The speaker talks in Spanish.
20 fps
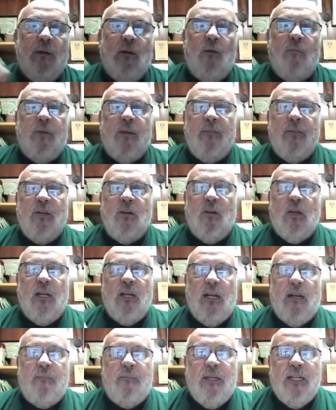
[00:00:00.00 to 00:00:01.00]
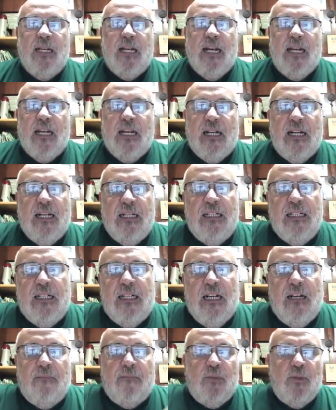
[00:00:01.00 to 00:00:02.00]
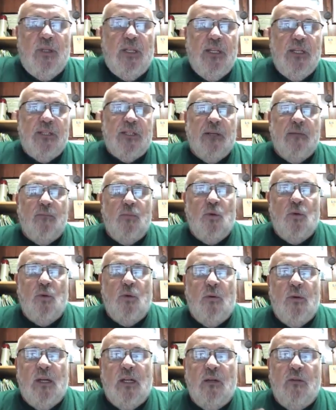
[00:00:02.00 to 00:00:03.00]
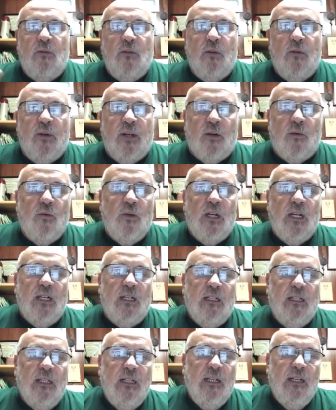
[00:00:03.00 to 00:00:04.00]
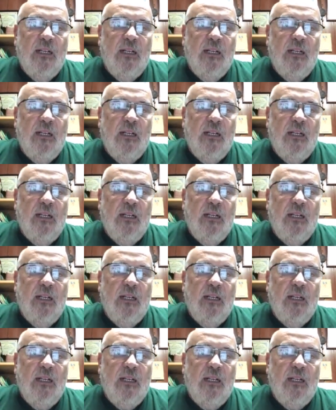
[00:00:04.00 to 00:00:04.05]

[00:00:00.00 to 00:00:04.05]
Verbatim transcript: vamos primero a, explicar. Acá en el campo le dicen buba, algunos verruga,